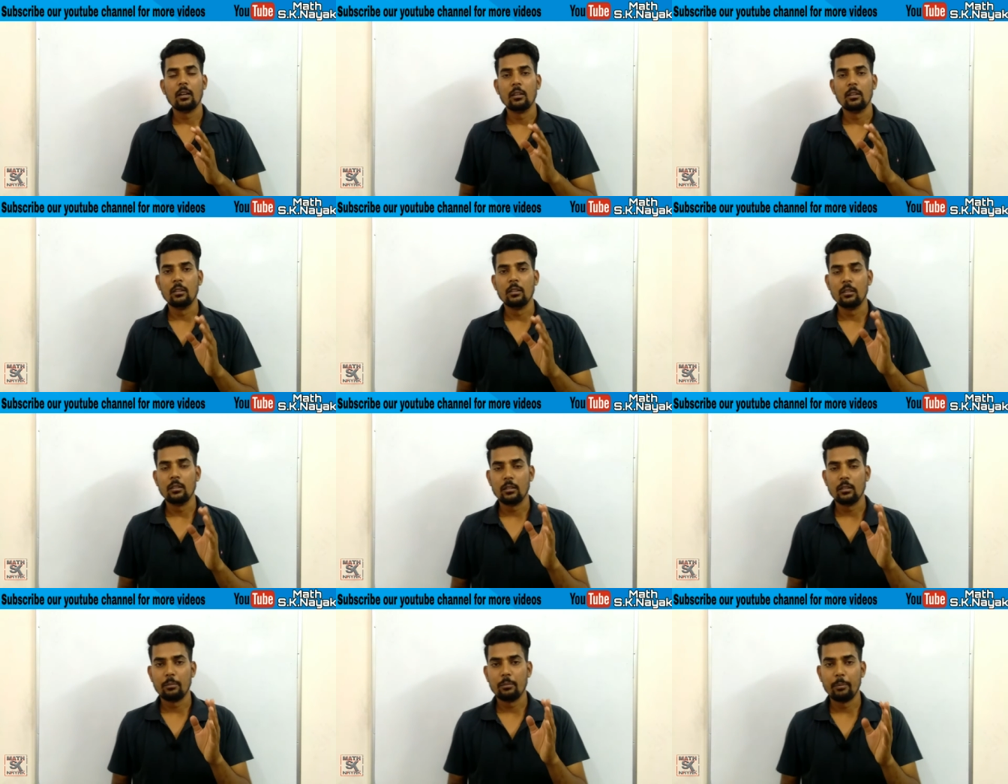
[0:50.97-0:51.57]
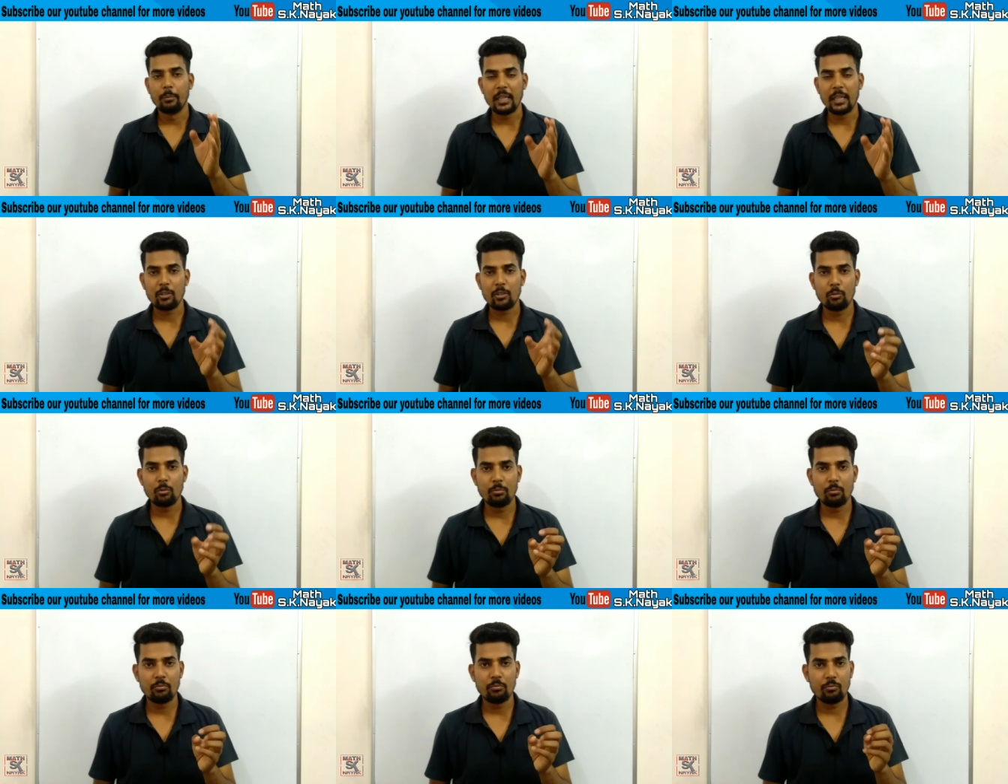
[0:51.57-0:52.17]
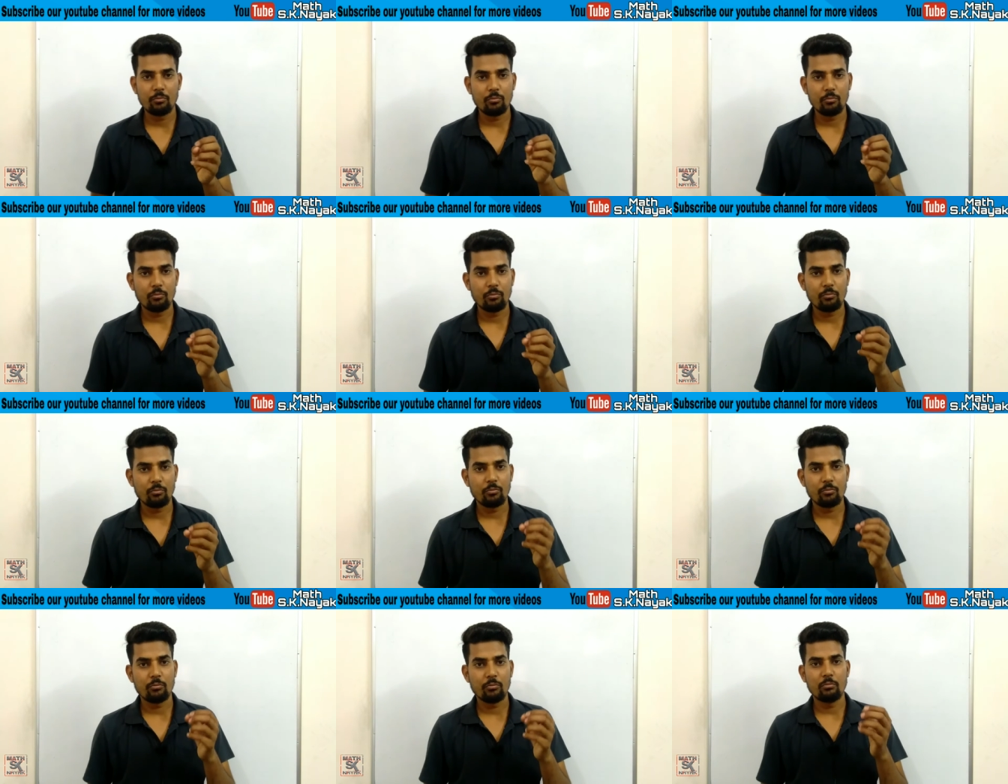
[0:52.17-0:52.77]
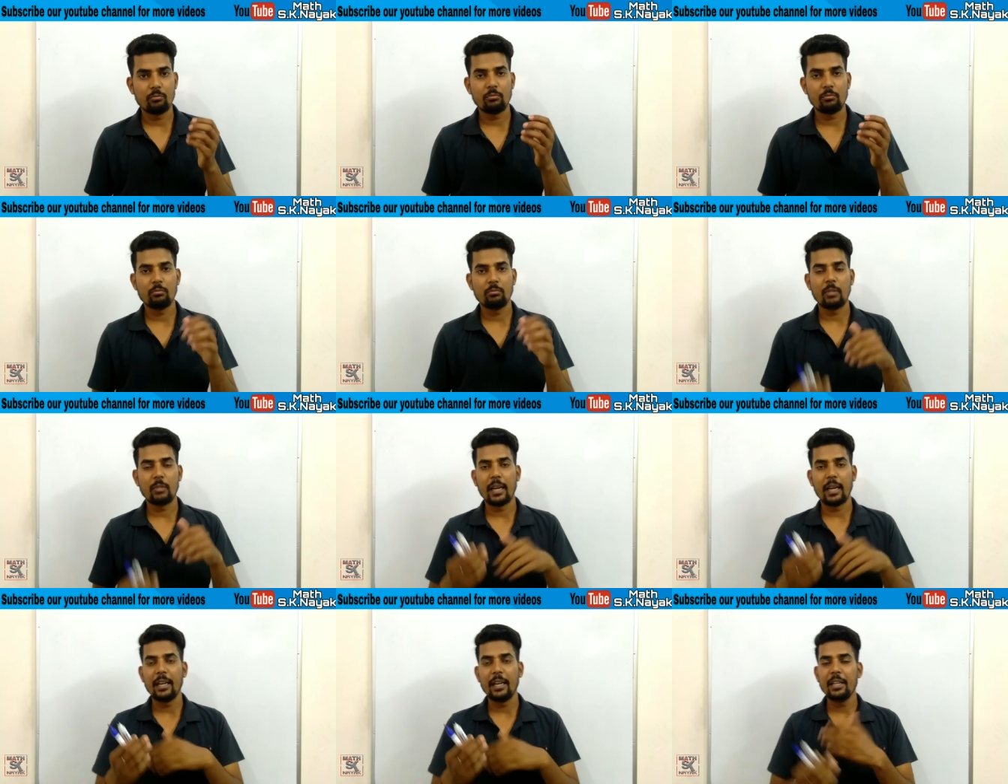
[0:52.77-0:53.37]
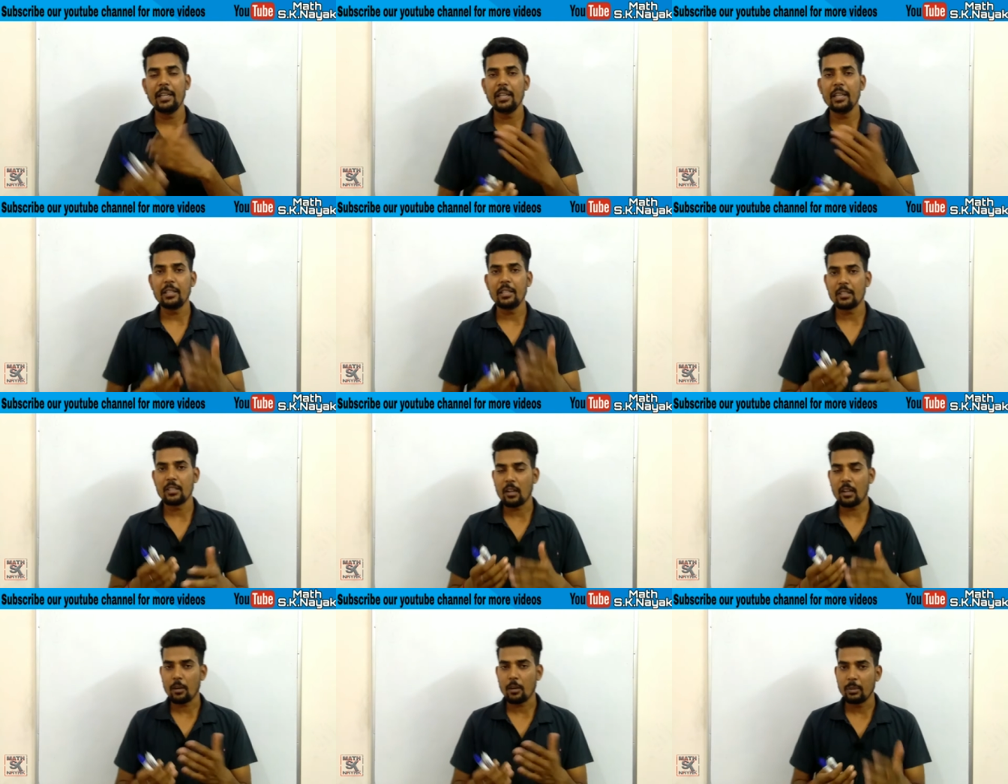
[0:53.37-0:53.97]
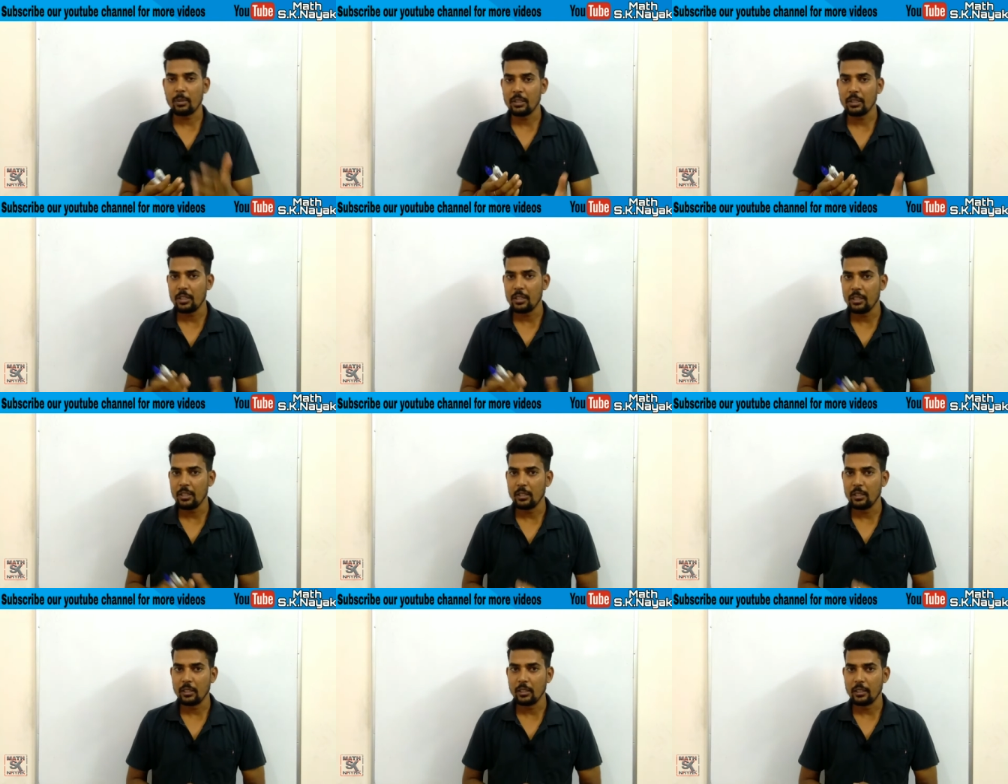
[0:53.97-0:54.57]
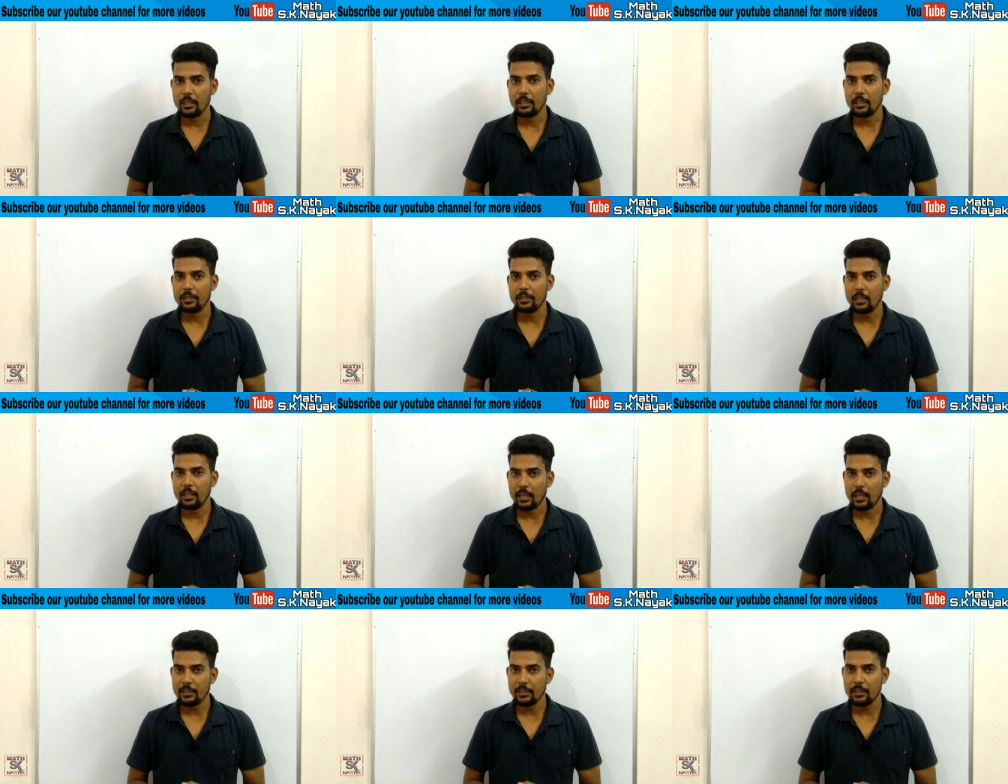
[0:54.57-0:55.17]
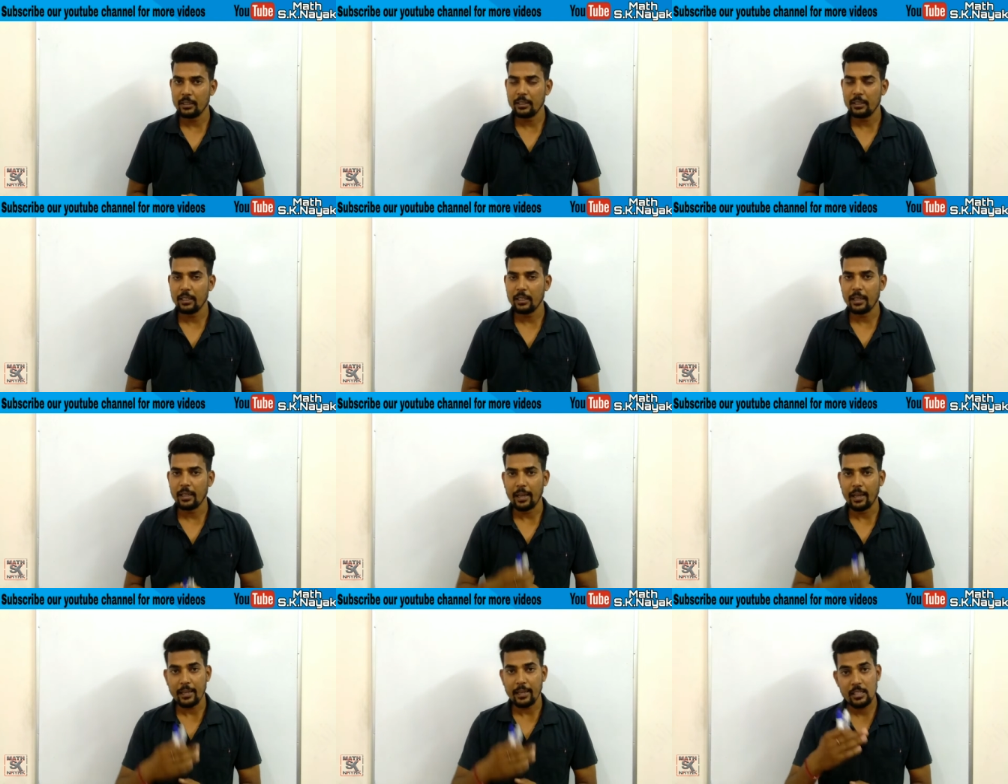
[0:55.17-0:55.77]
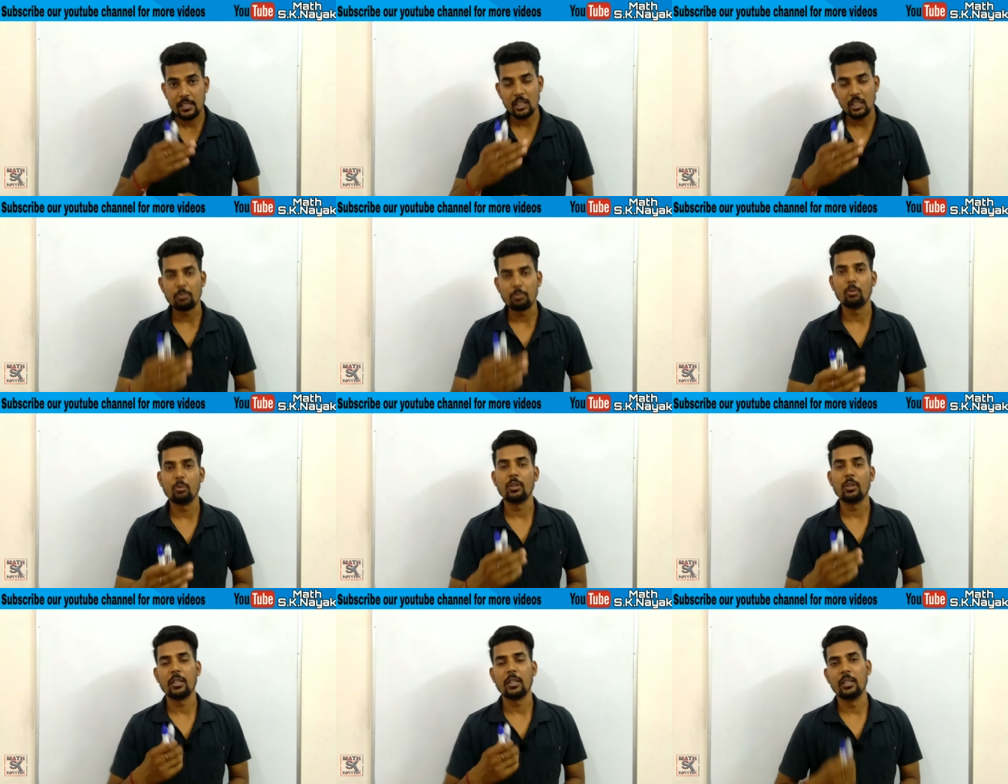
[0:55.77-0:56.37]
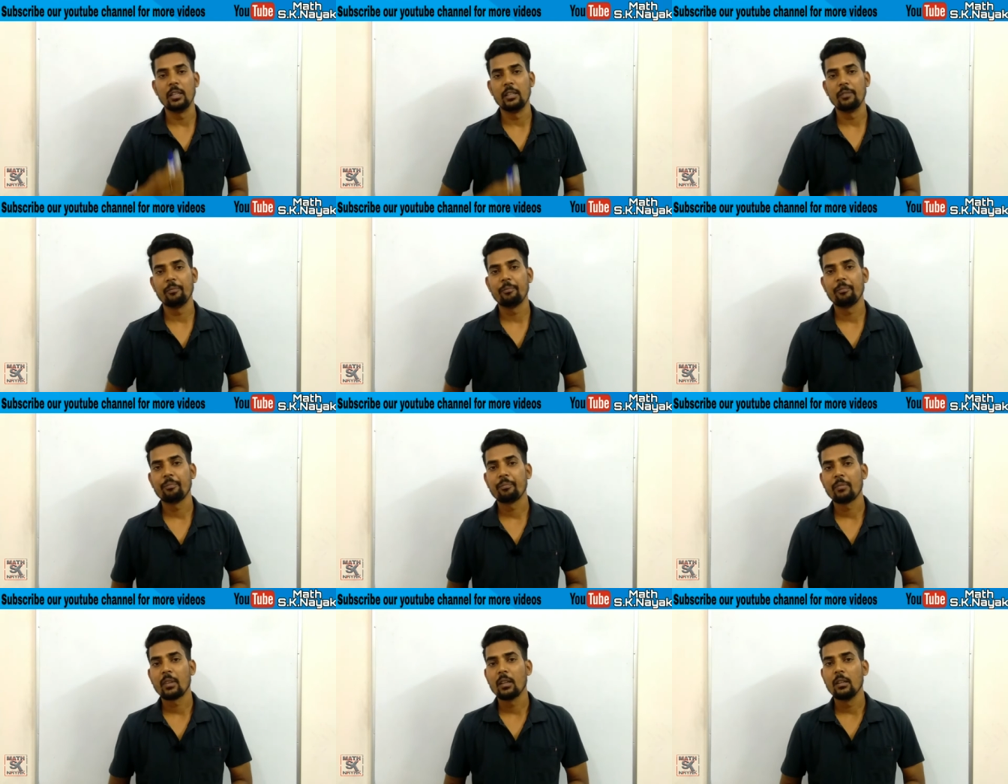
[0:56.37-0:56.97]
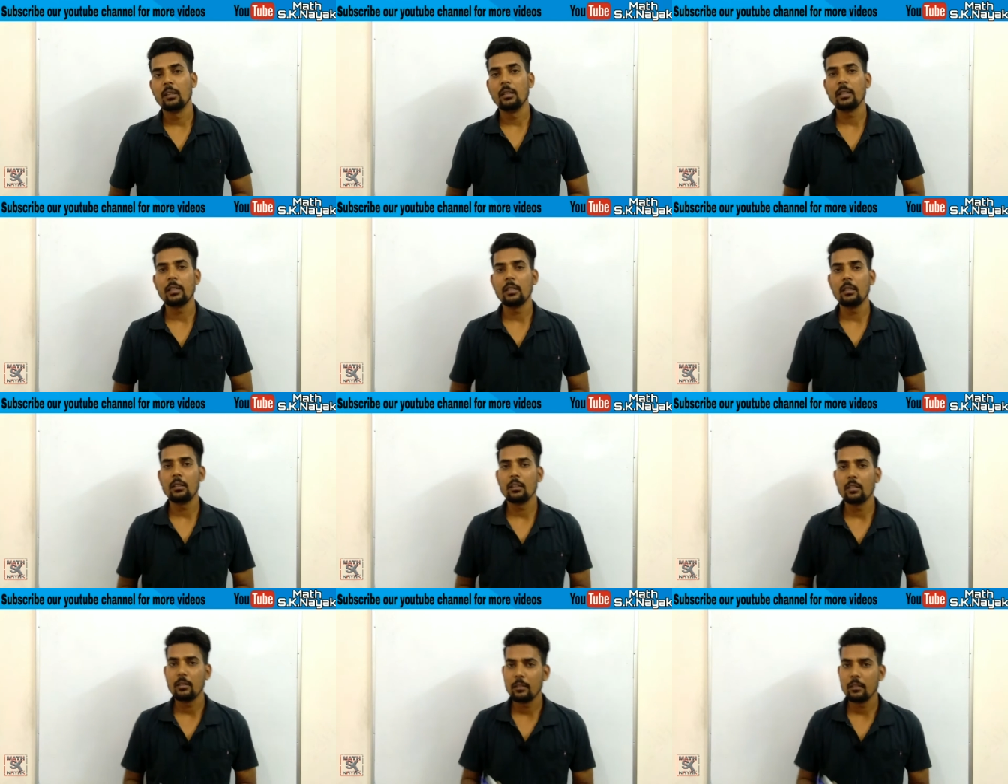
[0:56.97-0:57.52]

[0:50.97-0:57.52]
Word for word: और मैक्सिमम एनडीए की सरकार बनती दिखाई दे रही है एग्जिट पोल के लेकिन